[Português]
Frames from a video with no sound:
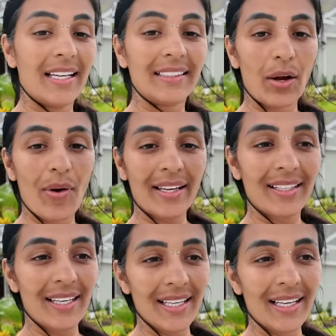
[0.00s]
Então
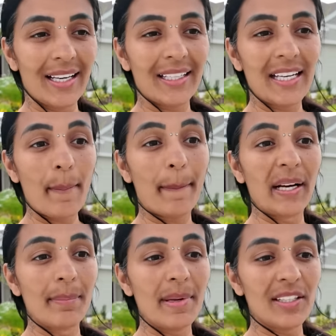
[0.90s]
aqui, galerinha,
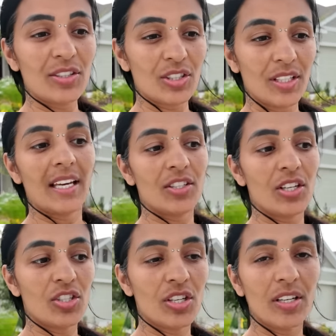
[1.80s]
permite que a
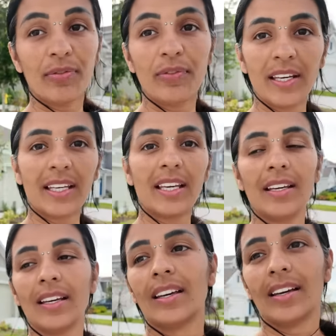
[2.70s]
gente
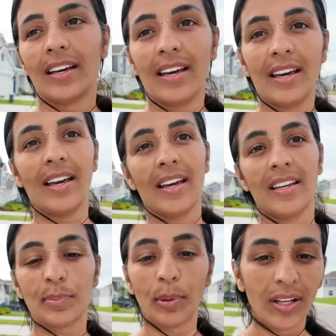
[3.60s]
fique é,
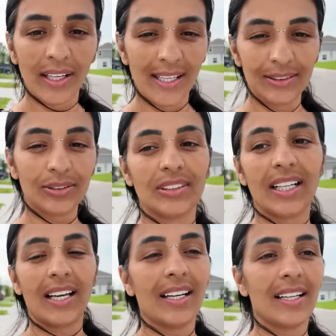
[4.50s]
explorando,
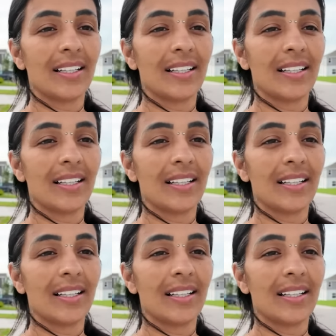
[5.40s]
né?